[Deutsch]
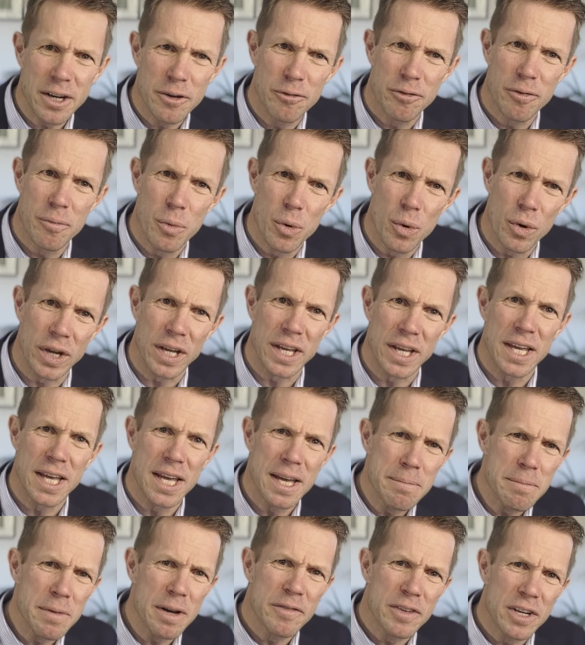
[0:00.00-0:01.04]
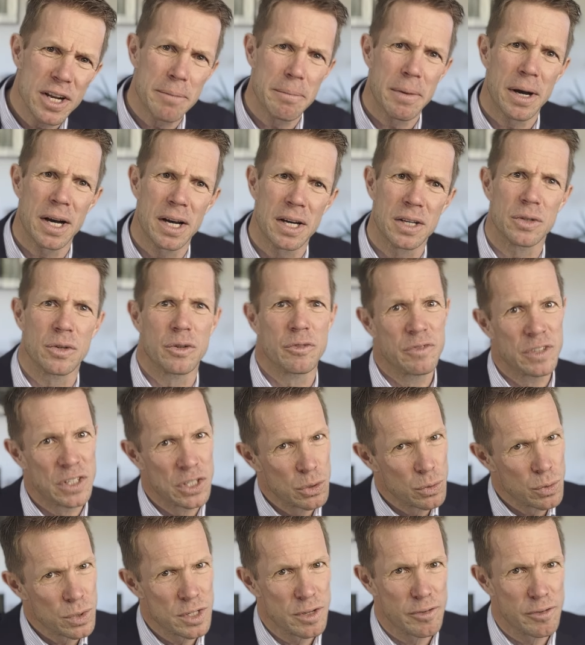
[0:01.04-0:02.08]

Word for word: Vermögen immer wieder machen und wie du sie